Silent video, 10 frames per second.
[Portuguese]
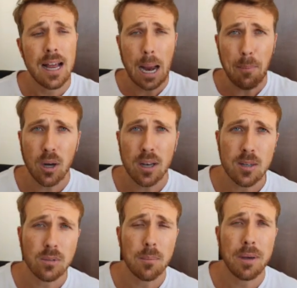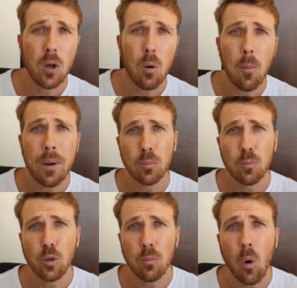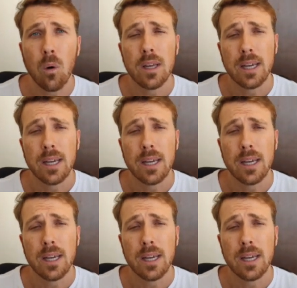Capitulação também não é um momento muito bom.